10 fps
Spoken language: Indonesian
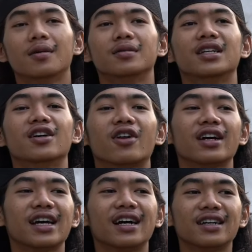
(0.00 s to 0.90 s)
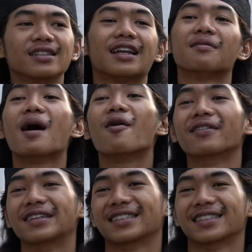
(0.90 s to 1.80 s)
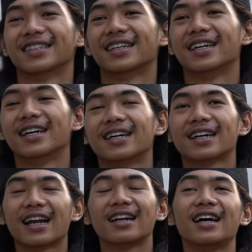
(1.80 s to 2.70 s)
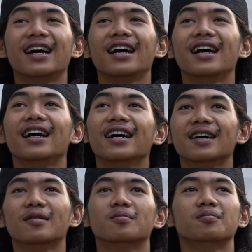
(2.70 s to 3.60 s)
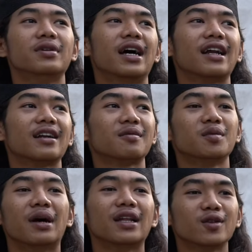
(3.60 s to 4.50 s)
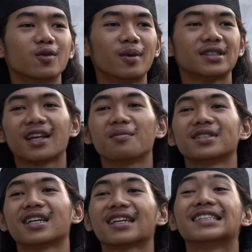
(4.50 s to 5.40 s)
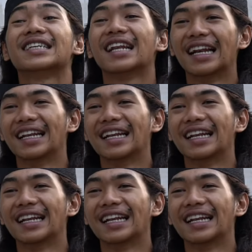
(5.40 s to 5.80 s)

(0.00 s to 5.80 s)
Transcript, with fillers: Menjadi orang yang dermawan. Karena biar membantu masyarakat-masyarakat kecil.